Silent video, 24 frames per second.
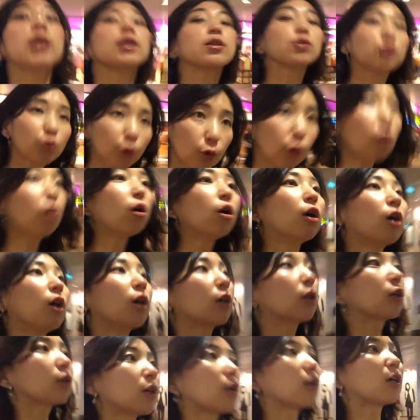なんですよ
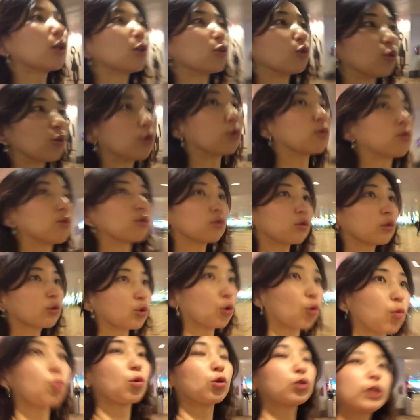あの
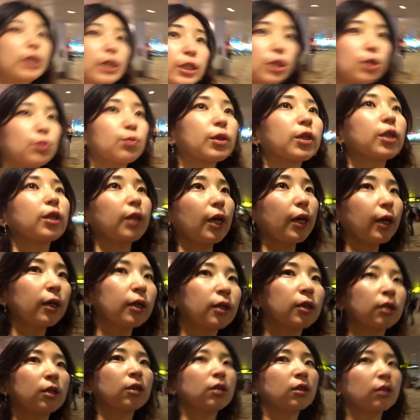そう目的地までね
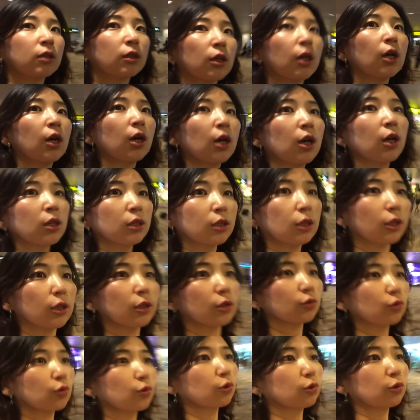
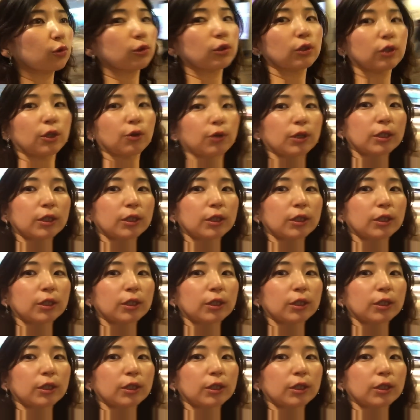ということで